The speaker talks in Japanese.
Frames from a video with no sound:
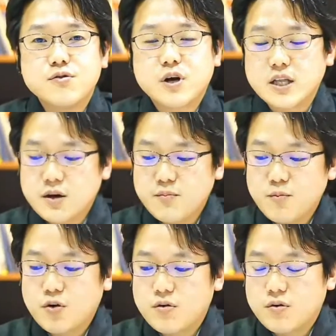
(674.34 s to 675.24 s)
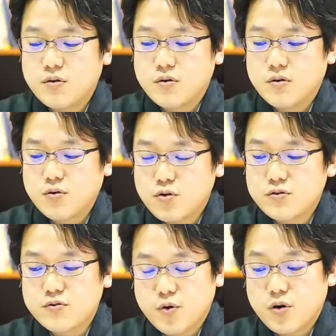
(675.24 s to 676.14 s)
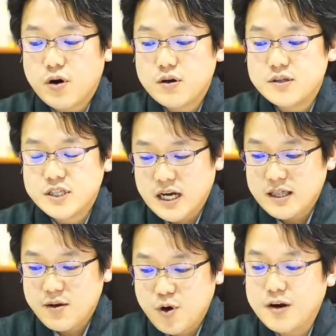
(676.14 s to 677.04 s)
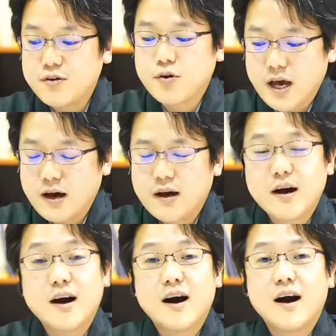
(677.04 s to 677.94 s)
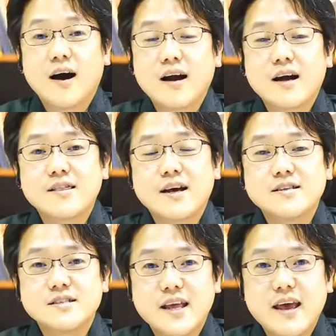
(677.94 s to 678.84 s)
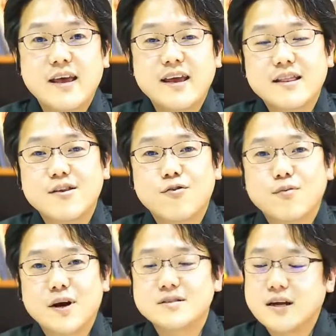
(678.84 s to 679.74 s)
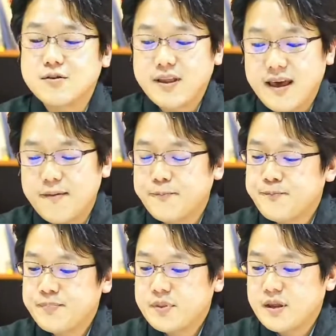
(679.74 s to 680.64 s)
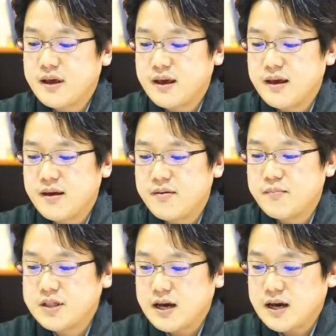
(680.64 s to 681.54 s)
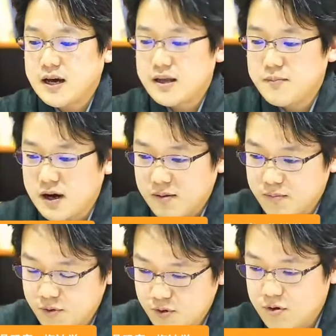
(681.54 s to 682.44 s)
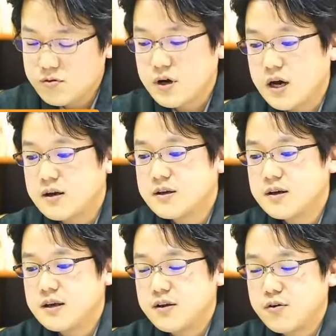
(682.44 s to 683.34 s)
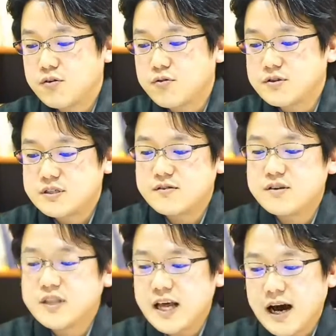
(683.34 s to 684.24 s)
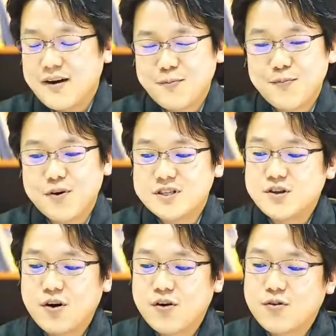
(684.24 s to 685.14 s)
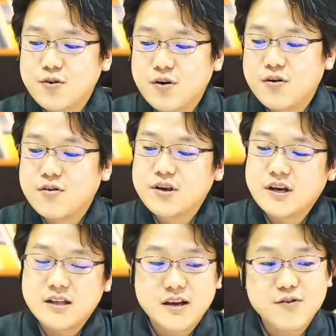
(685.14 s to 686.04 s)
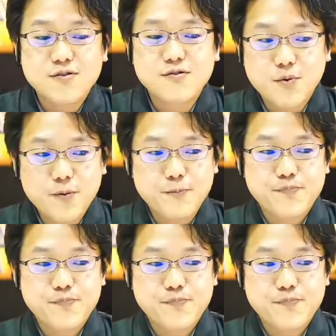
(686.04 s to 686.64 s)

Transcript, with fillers: 方も、コースも、時間帯もあるような形でやっておりましたので、えまた今、物事がいろいろと落ち着いたら、もう一度、この着方教室も